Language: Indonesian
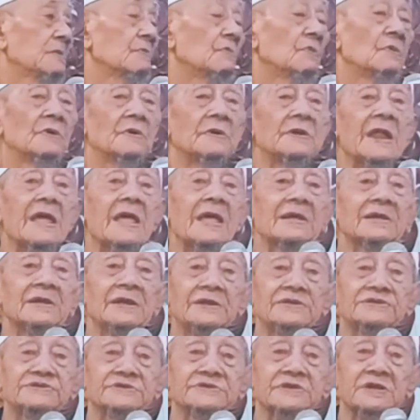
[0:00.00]
Kulon
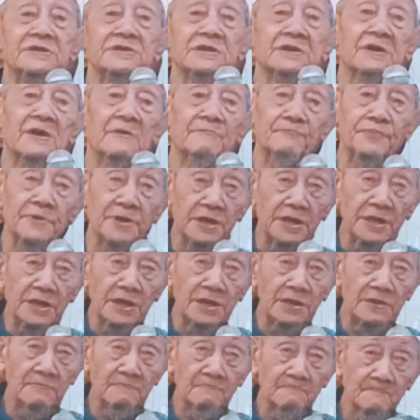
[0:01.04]
nangis kayaknya
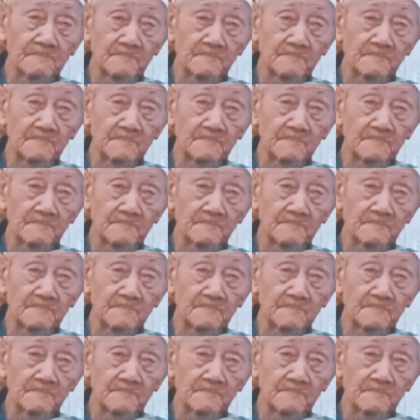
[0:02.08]
Nabi